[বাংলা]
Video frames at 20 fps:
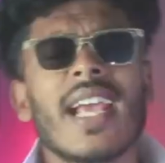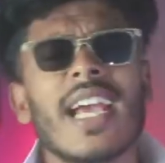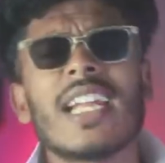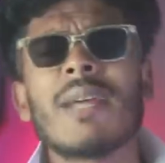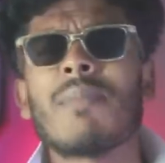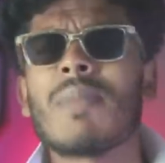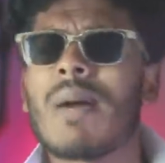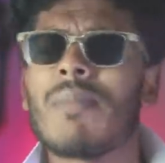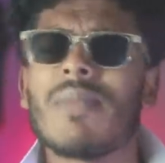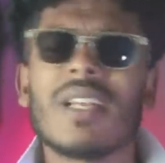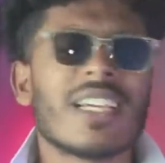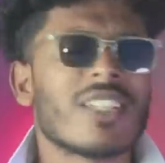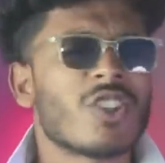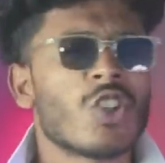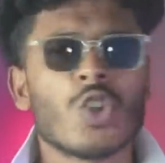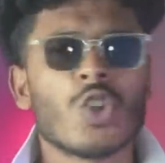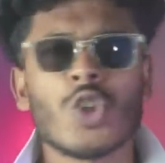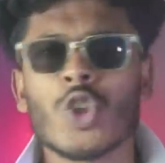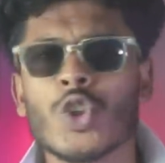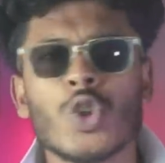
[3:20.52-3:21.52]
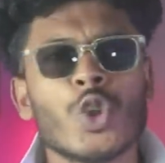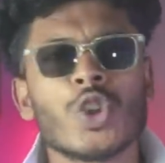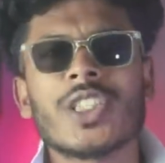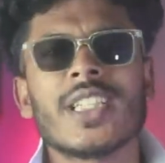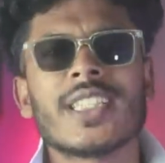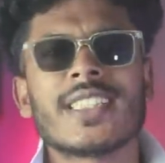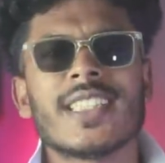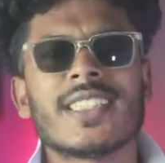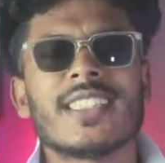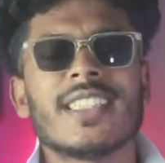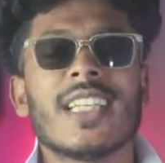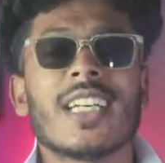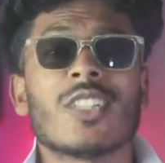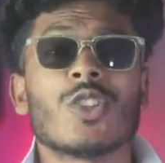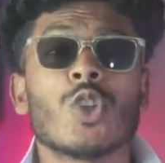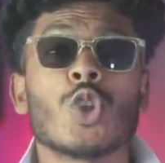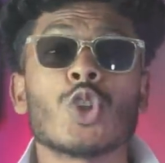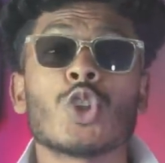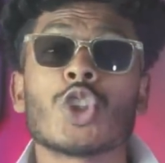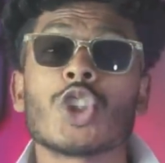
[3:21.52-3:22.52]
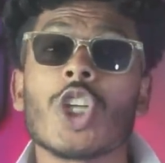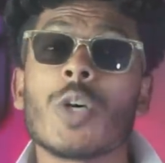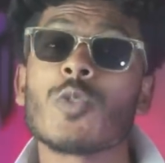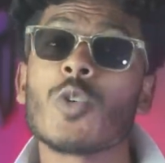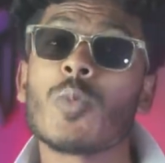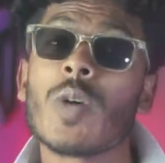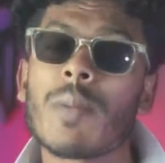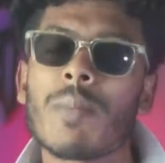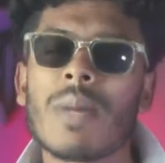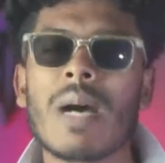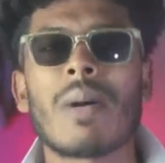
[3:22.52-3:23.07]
এখানে পাবলিকের তো কোনো দোষ দেখতেছি না দোষ তো সব তোমার